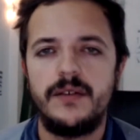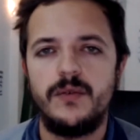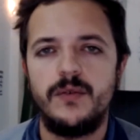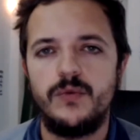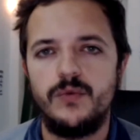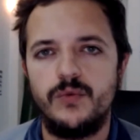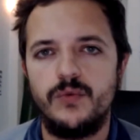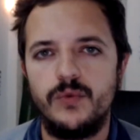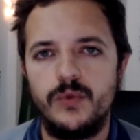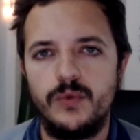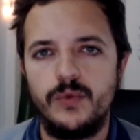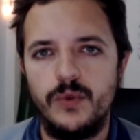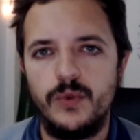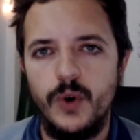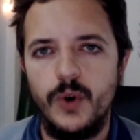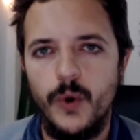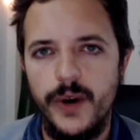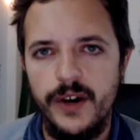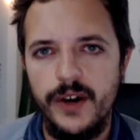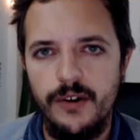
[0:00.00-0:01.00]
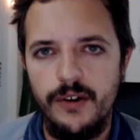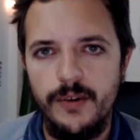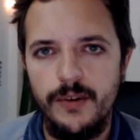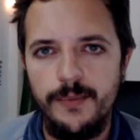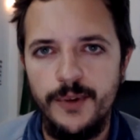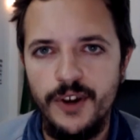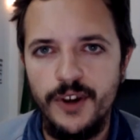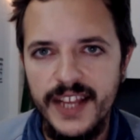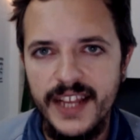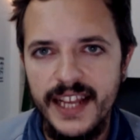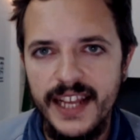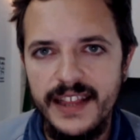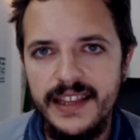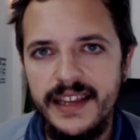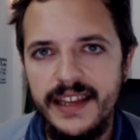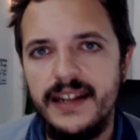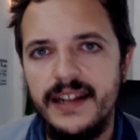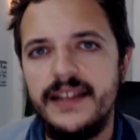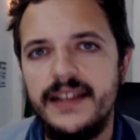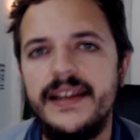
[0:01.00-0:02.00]
un juego
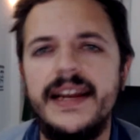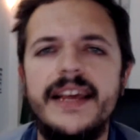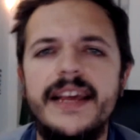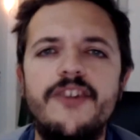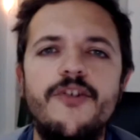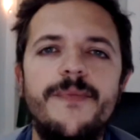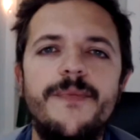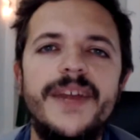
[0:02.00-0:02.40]
portátil del año